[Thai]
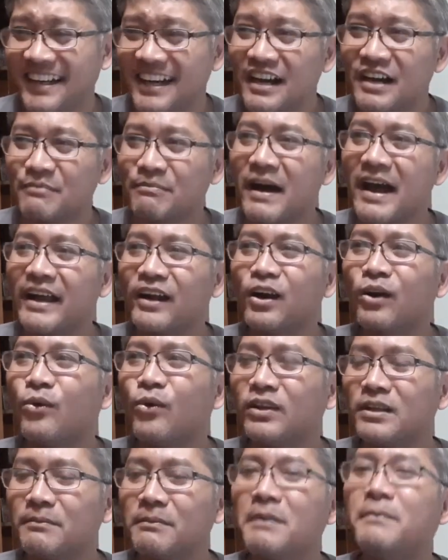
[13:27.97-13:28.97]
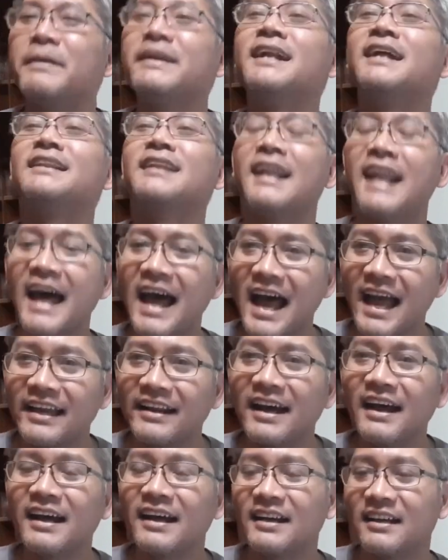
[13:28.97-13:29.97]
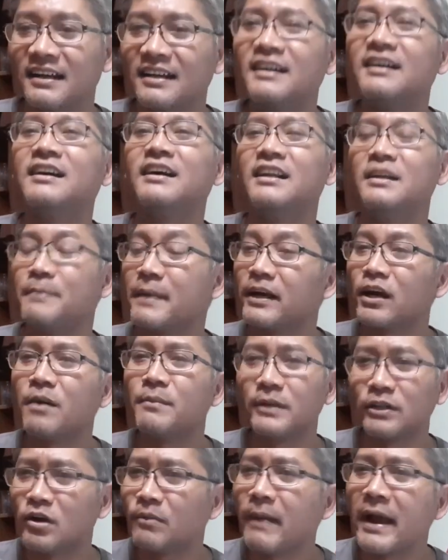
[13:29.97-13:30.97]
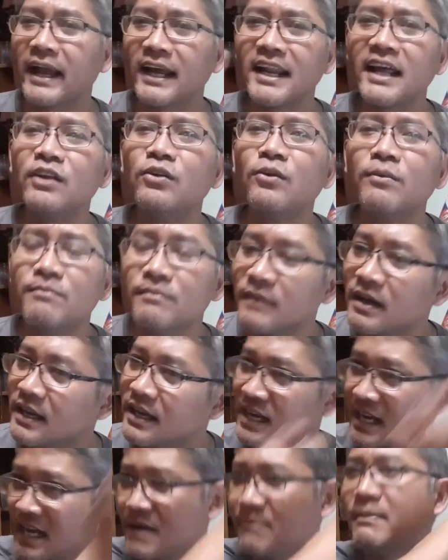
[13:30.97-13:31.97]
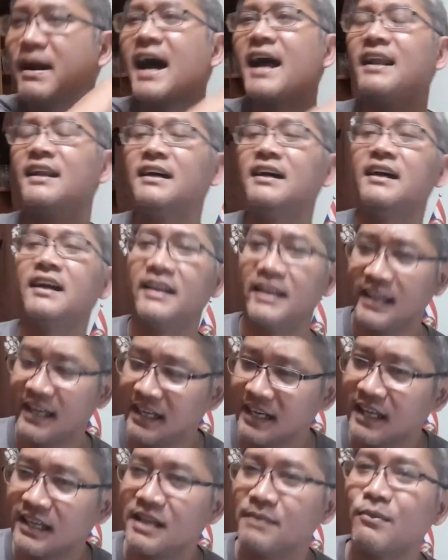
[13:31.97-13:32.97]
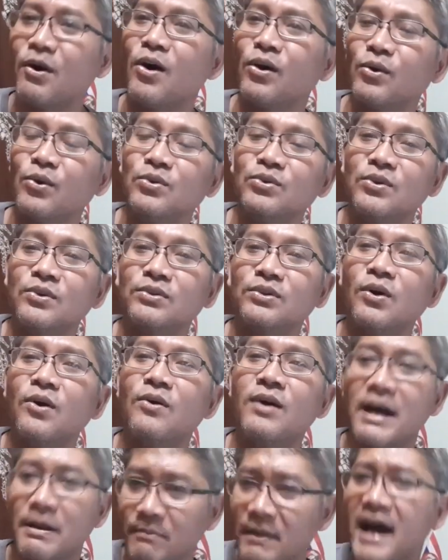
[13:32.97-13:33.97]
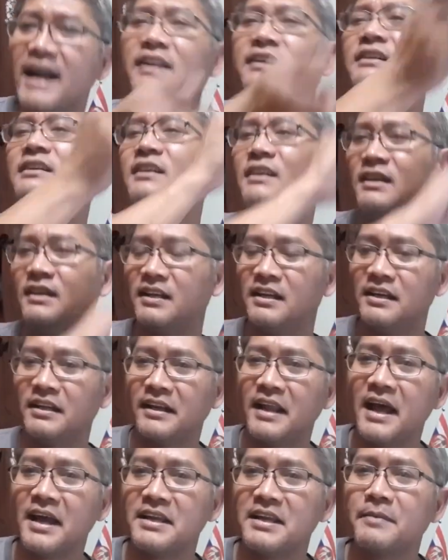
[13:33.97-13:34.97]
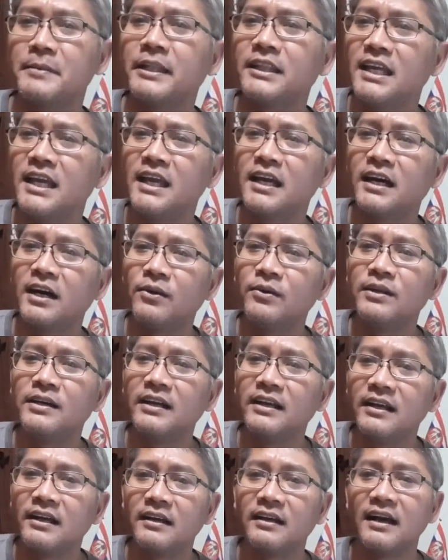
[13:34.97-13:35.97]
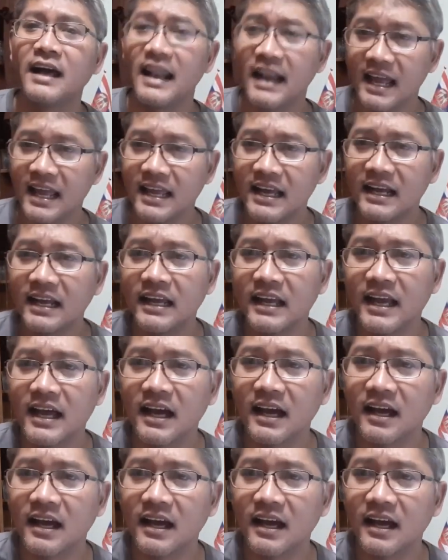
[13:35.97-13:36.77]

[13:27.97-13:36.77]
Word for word: ไปก็กลัวจะไปเป็นอันตรายนะเออหรือไม่ก็ไม่ต้องไปก็ได้นุ่มกลับบ้านเลย ดีแล้วที่บอกลุงตรงๆกลับบ้านเถอะนะอย่าไปตีเขาเลย อะไรอย่างเงี้ย